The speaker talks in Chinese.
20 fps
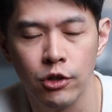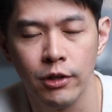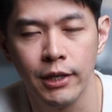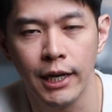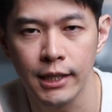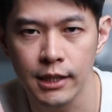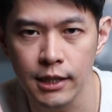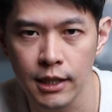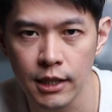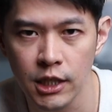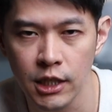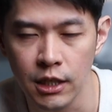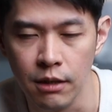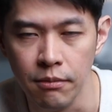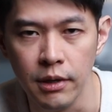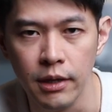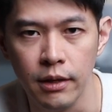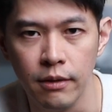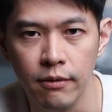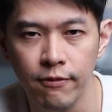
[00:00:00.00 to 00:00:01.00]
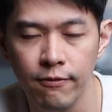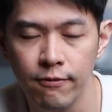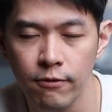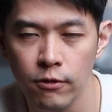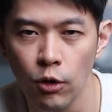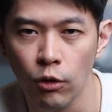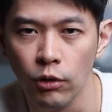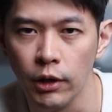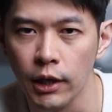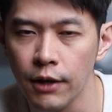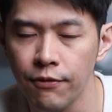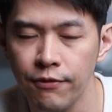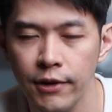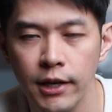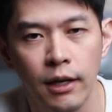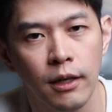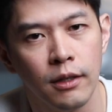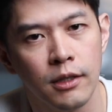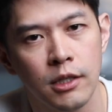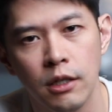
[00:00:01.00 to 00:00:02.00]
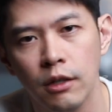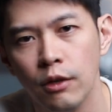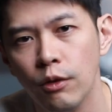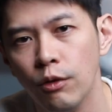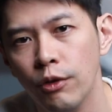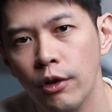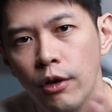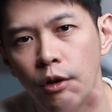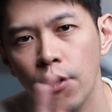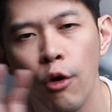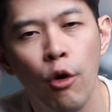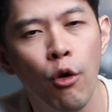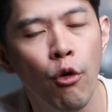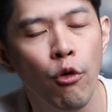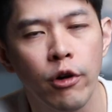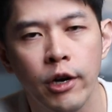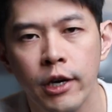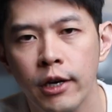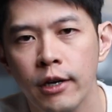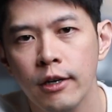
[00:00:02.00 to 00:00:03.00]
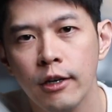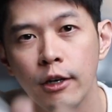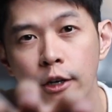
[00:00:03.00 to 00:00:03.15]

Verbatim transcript: 所以他这个前面用了一个非常成功的 hook，